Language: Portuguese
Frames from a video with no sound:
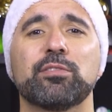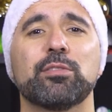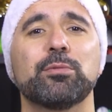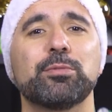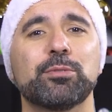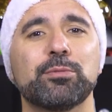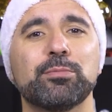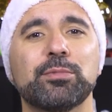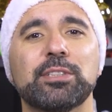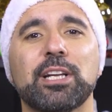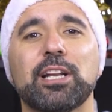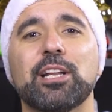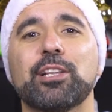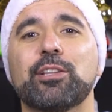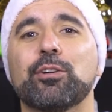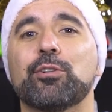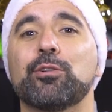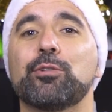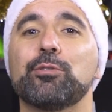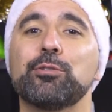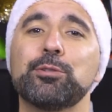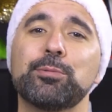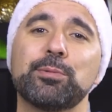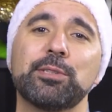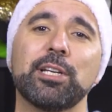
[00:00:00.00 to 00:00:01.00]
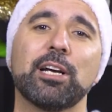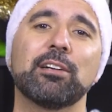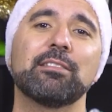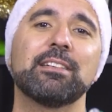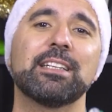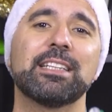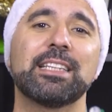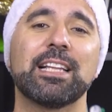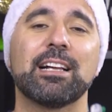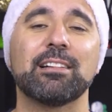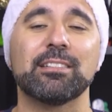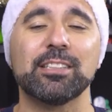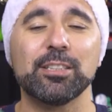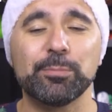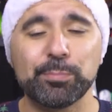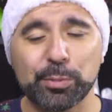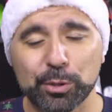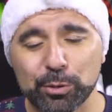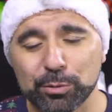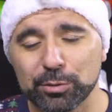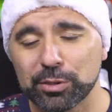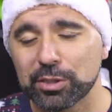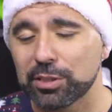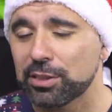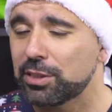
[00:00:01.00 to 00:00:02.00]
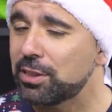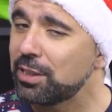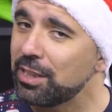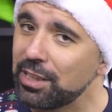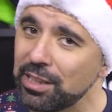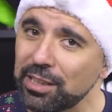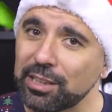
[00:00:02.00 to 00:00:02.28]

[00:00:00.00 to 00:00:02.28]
vamos começar então com o especial Natal de perguntas